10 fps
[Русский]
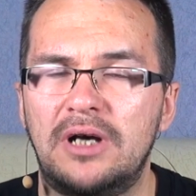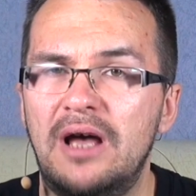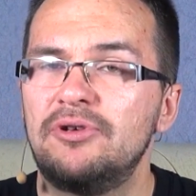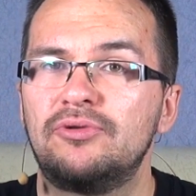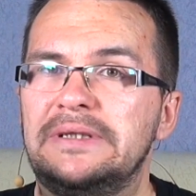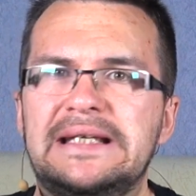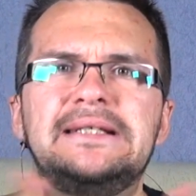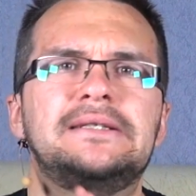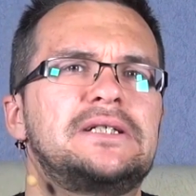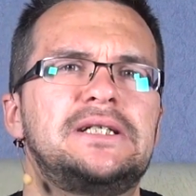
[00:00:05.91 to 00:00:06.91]
камеру
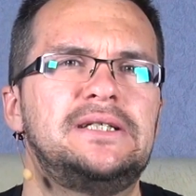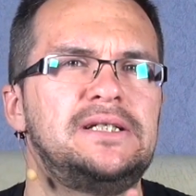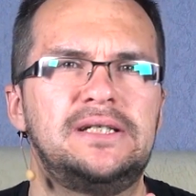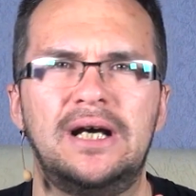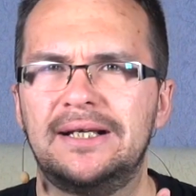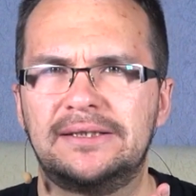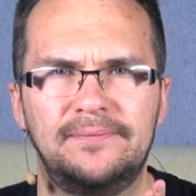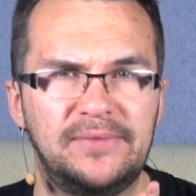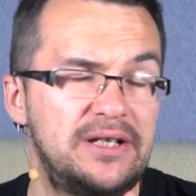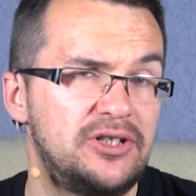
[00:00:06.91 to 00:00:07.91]
360,
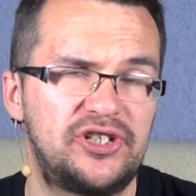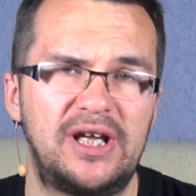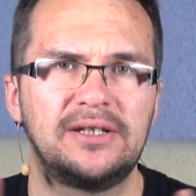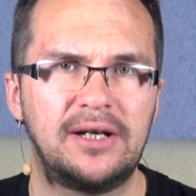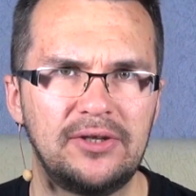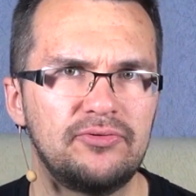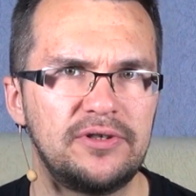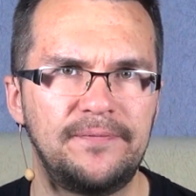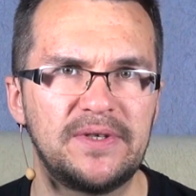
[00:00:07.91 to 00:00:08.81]
360 градусов.